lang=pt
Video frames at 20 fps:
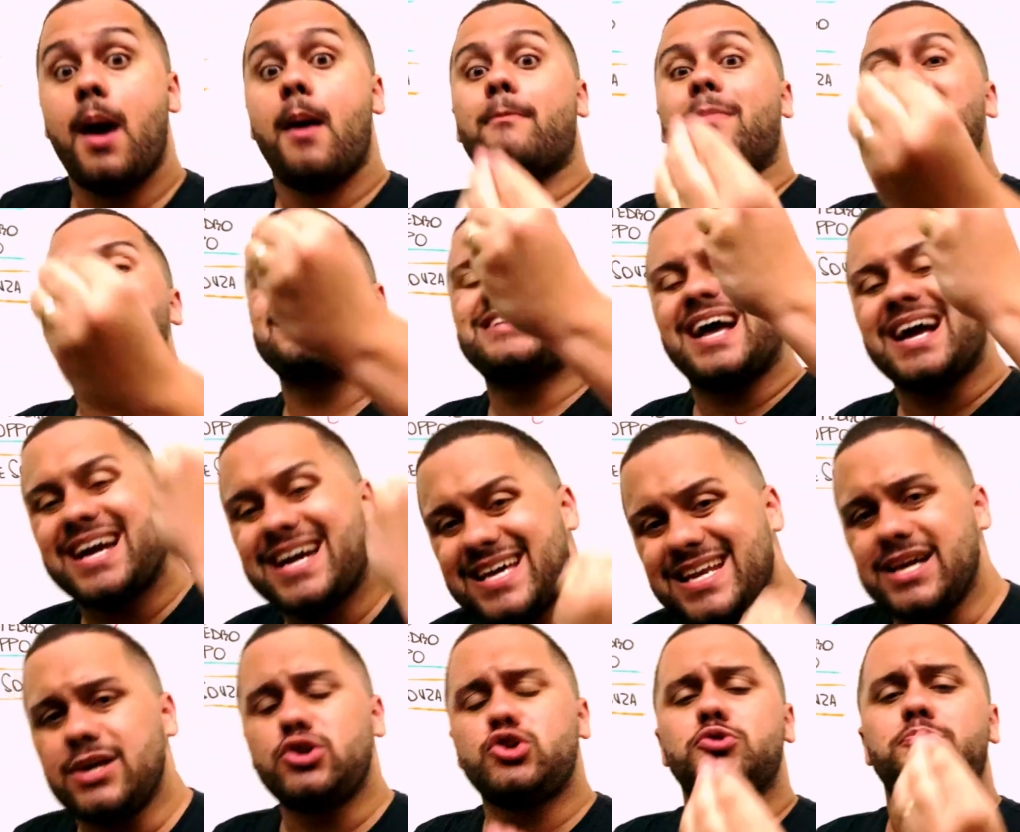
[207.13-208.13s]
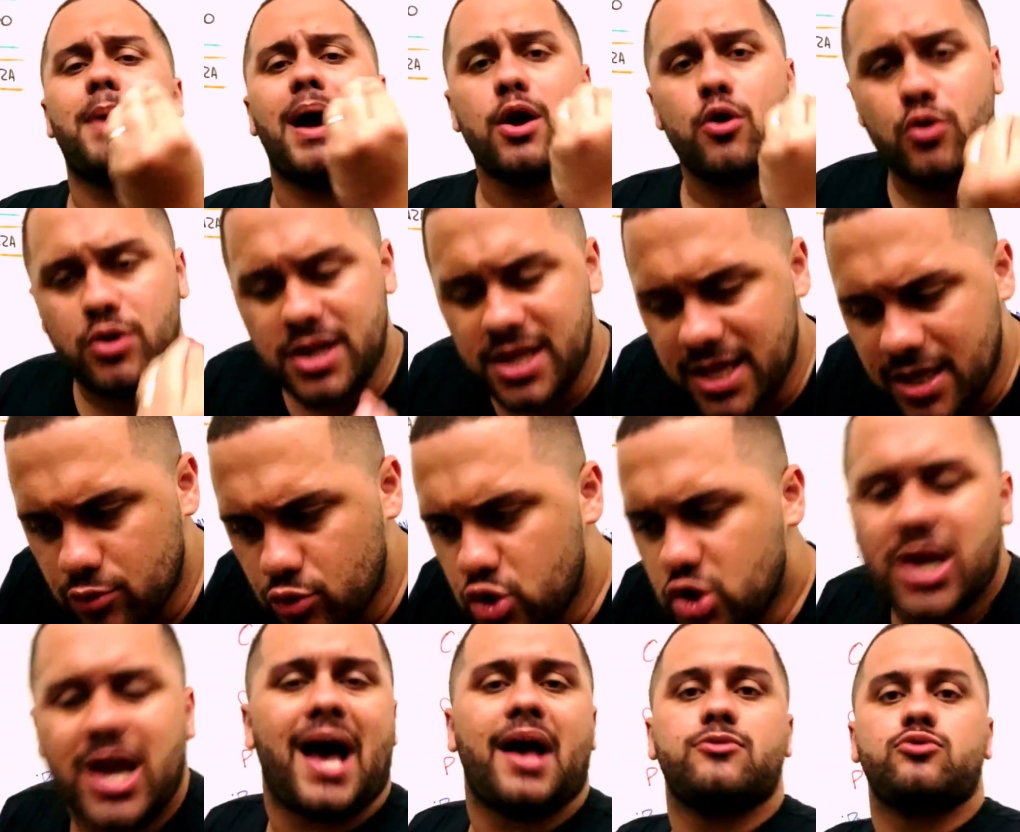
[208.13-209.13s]
Mas na grande maioria
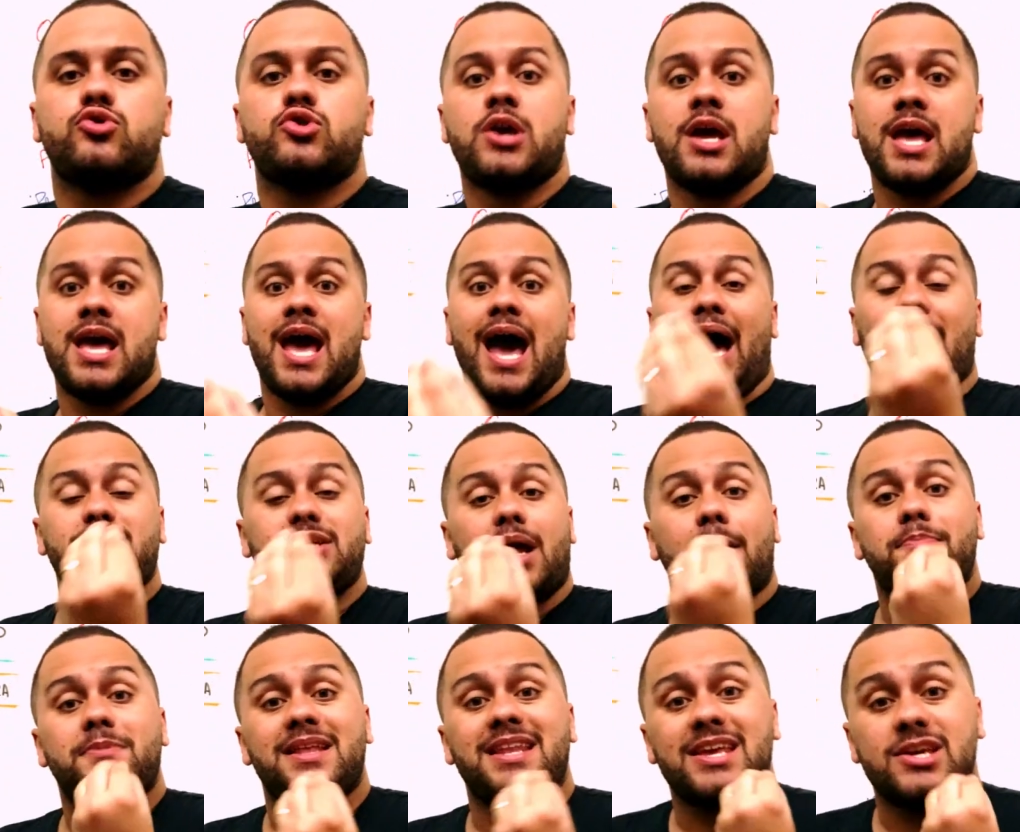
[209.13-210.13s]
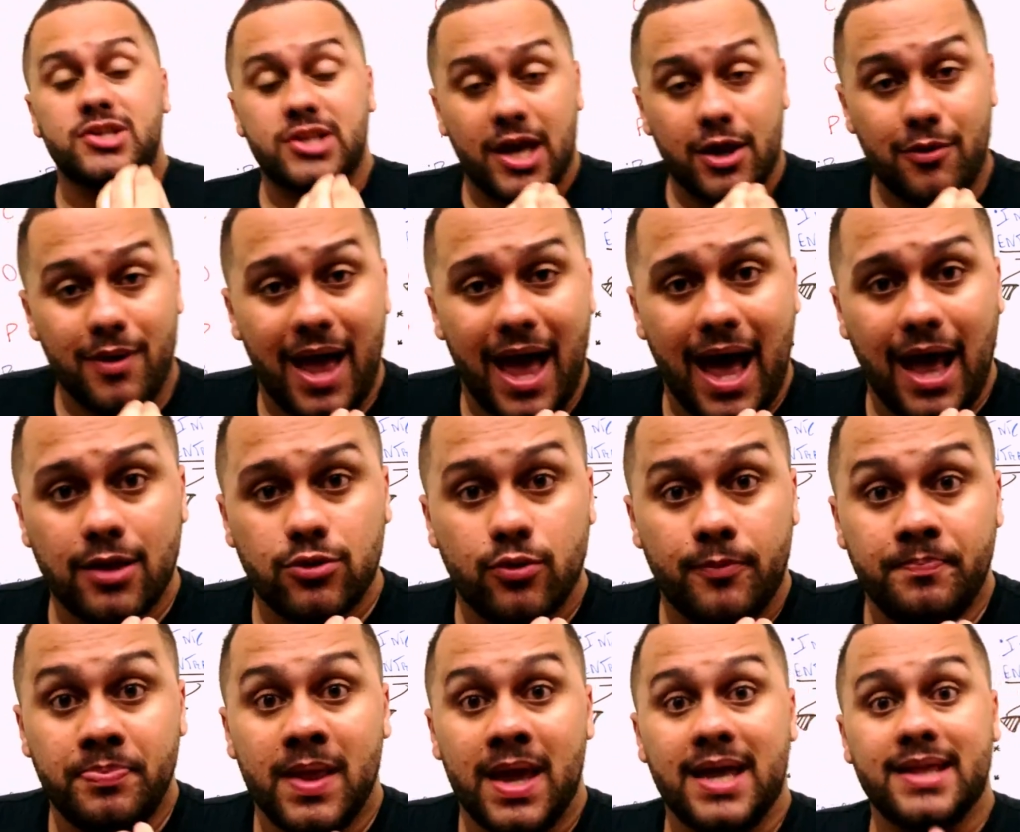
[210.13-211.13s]
dos casos, as capitanias deram
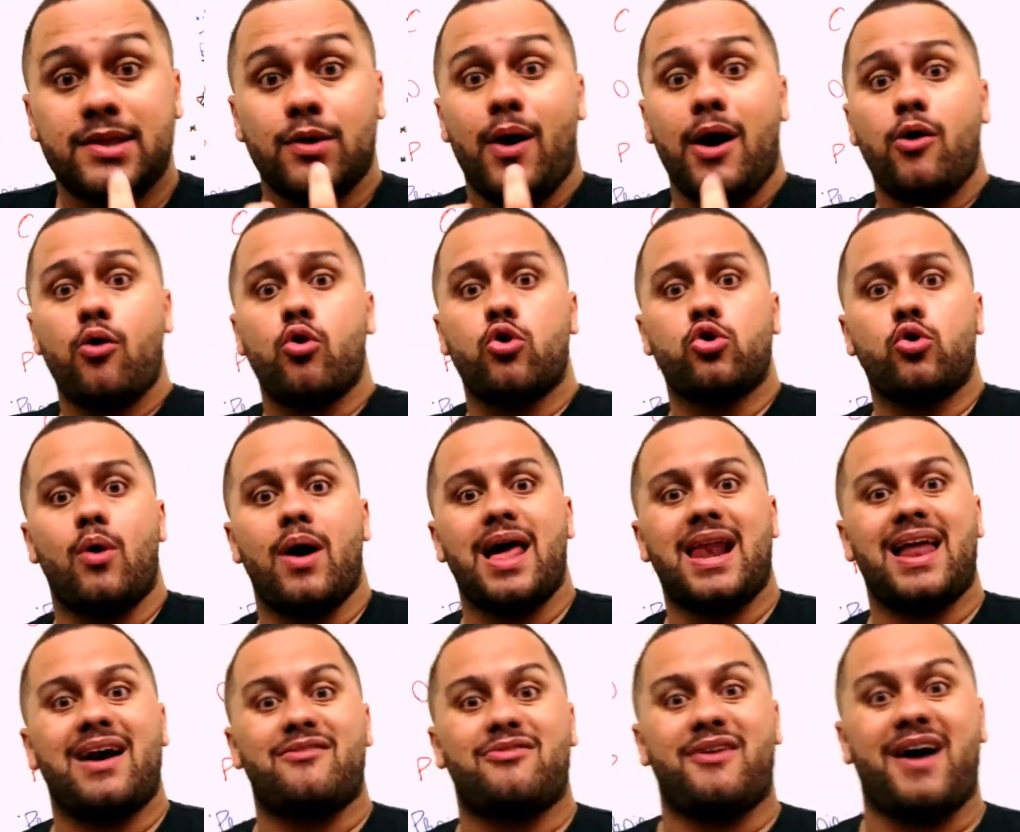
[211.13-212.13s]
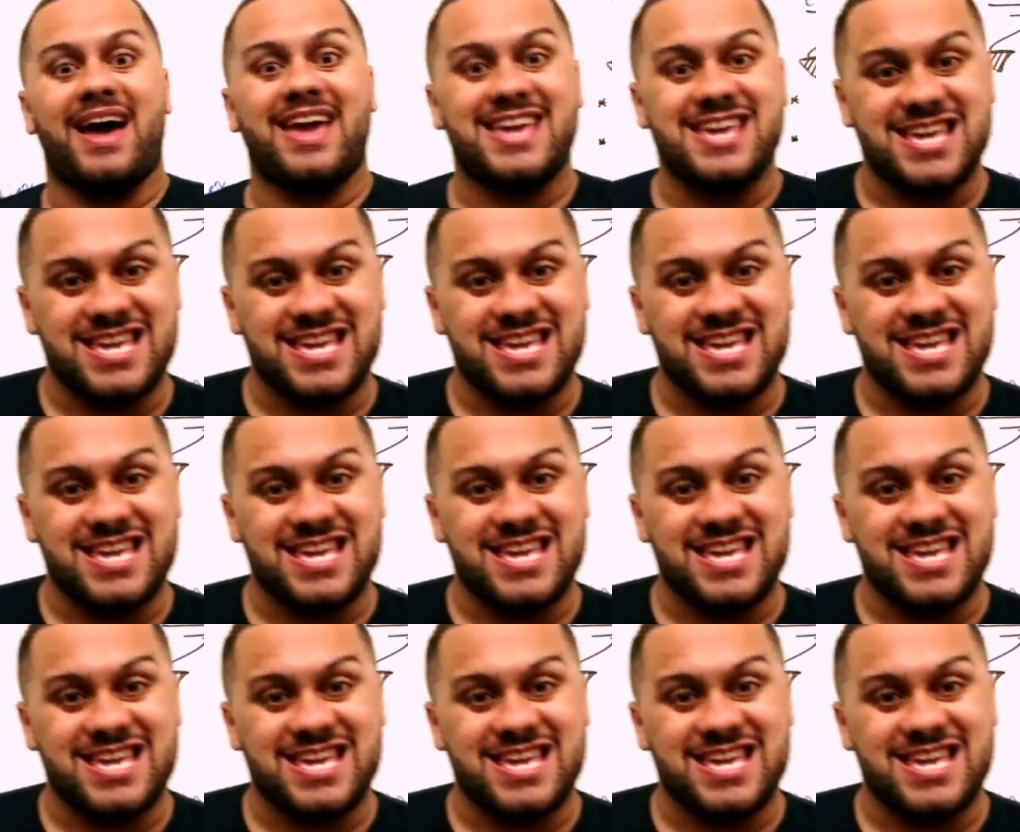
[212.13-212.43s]
errado. Então a coroa ela vai